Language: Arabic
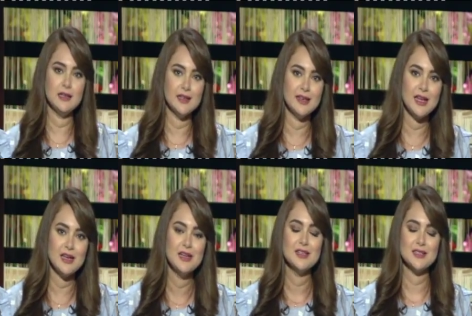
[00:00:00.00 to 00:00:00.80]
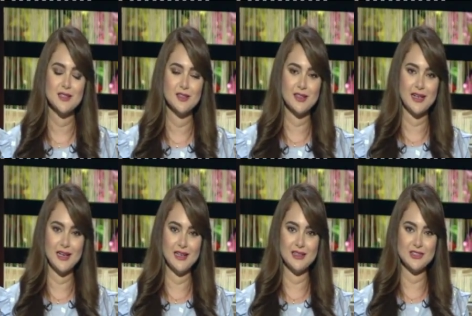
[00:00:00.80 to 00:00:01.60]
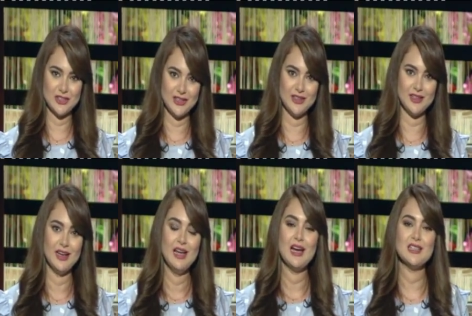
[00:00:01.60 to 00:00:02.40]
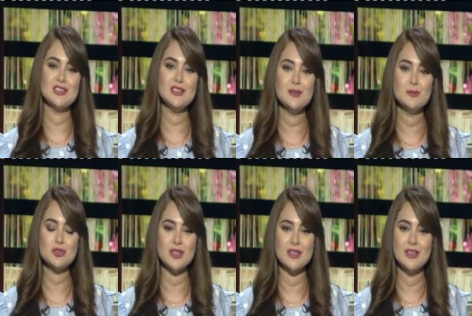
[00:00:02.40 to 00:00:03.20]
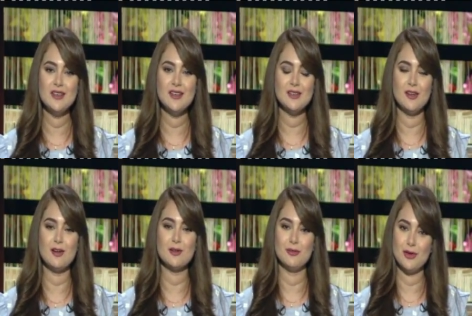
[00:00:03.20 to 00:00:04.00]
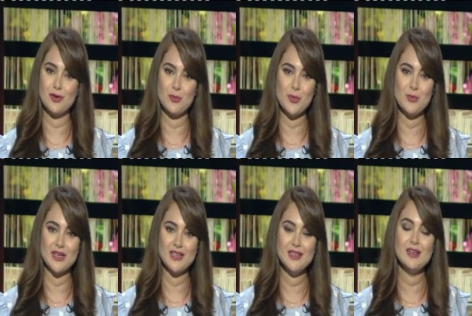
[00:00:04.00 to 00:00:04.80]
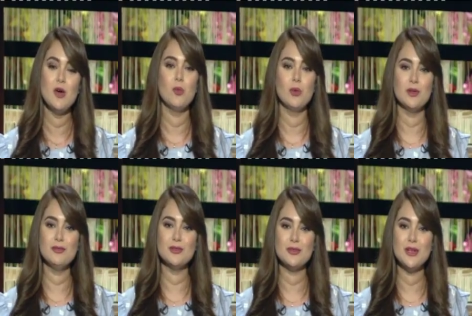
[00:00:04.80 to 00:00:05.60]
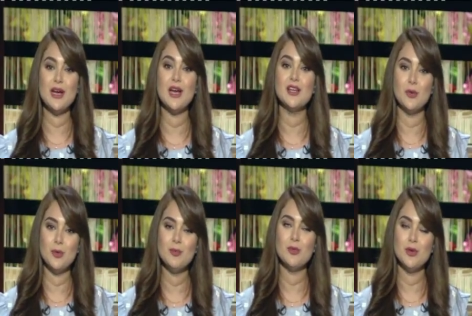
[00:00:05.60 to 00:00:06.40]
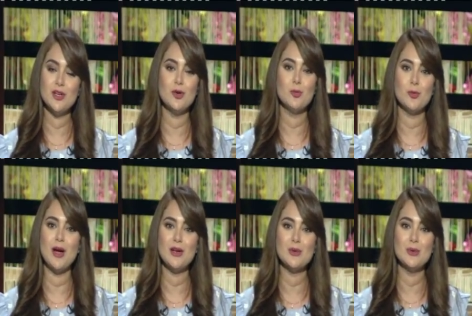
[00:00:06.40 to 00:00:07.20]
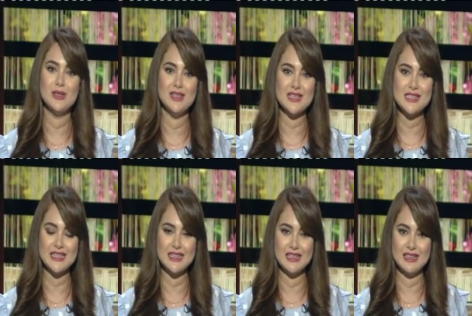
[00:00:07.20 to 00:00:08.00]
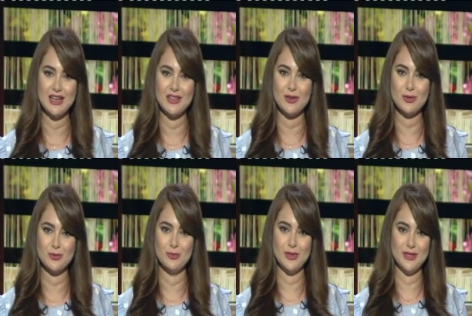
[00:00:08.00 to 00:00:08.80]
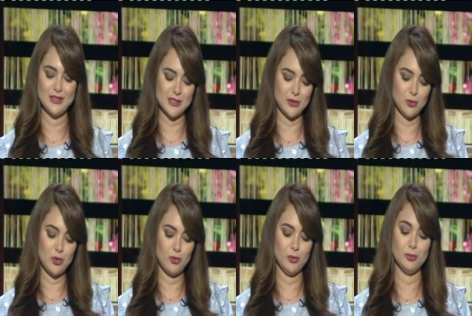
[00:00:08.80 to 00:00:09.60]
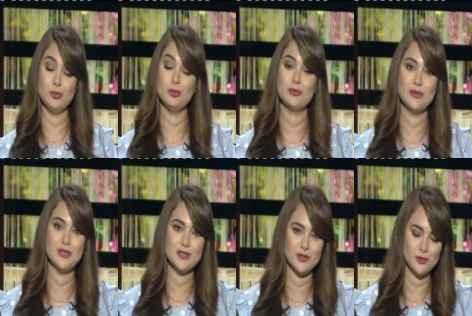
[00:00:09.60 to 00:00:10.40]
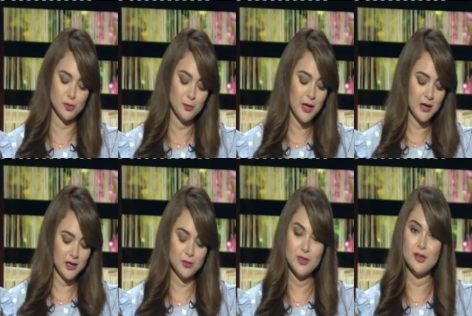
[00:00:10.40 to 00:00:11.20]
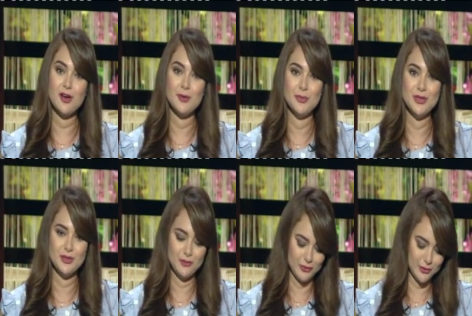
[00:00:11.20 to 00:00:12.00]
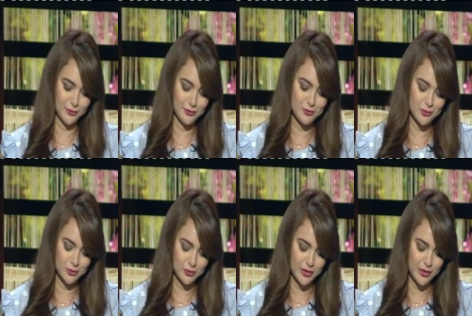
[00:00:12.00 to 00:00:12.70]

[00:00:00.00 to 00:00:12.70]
انها تسيطر على شهيتها علشان كده مشاهدينا النهارده الفقره مهمه جدا وضيفنا فيها هيجاوبنا ويجاوبكم على كل الاسئله اللي حضراتكم بتسالوها وبتدور في ذهنكم خلوني ارحب بضيفي وضيفكم دكتور